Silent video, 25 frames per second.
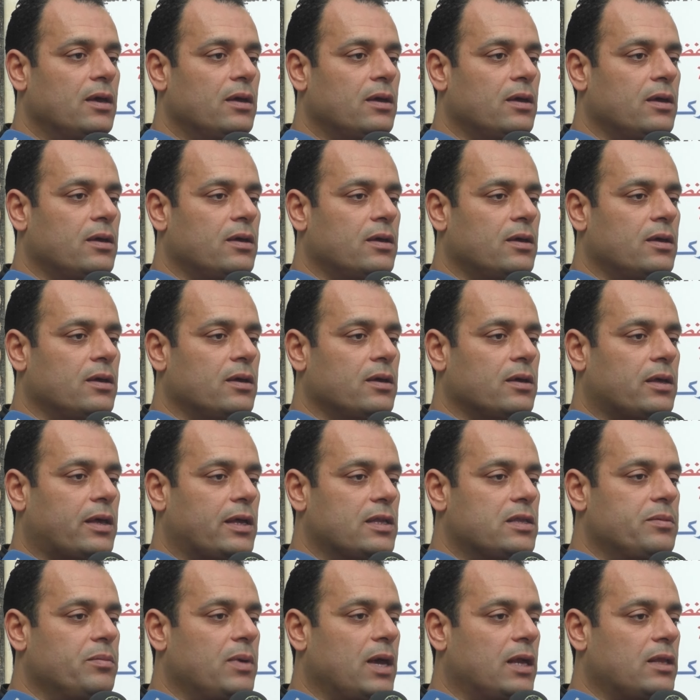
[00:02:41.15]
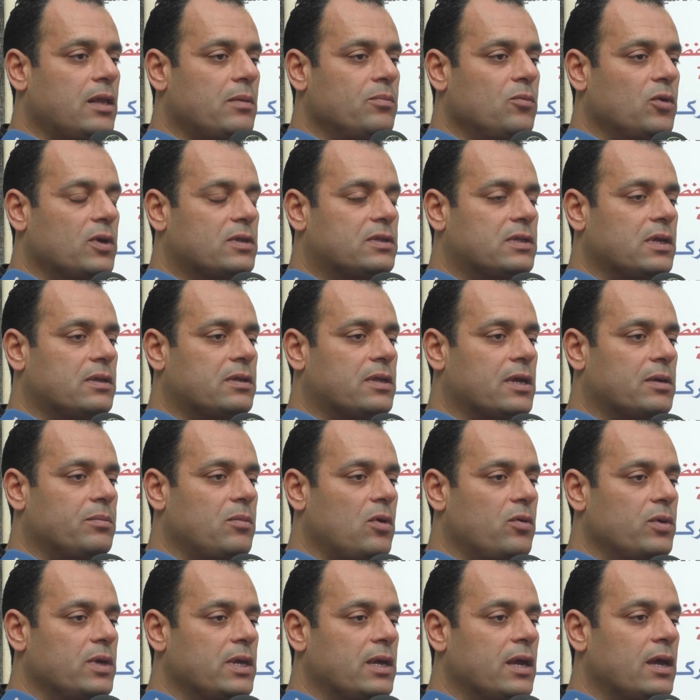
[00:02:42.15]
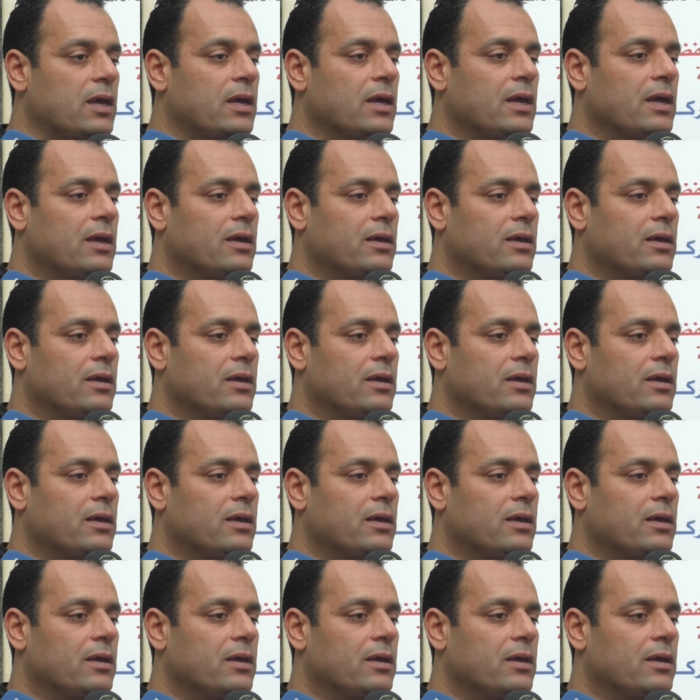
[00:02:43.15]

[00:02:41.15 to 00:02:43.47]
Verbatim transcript: آه، خدمه على مؤسسات تربويه